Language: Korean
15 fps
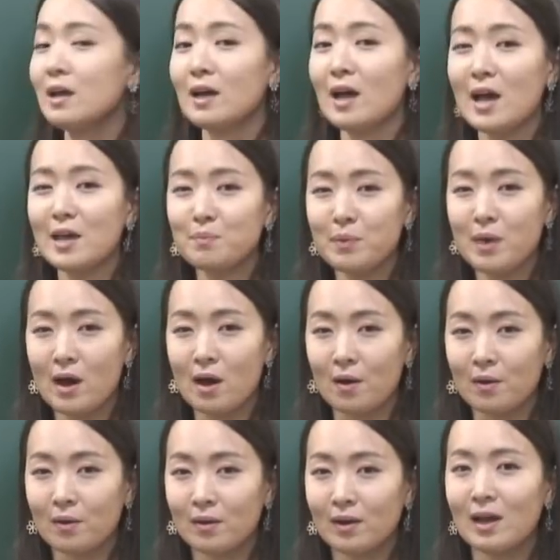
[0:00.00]
开
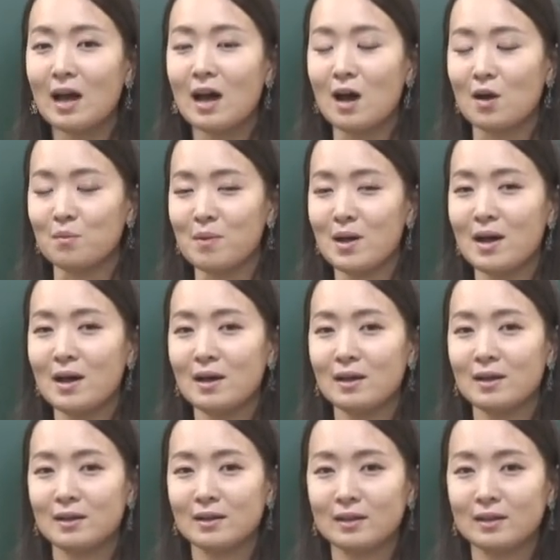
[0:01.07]
票好吗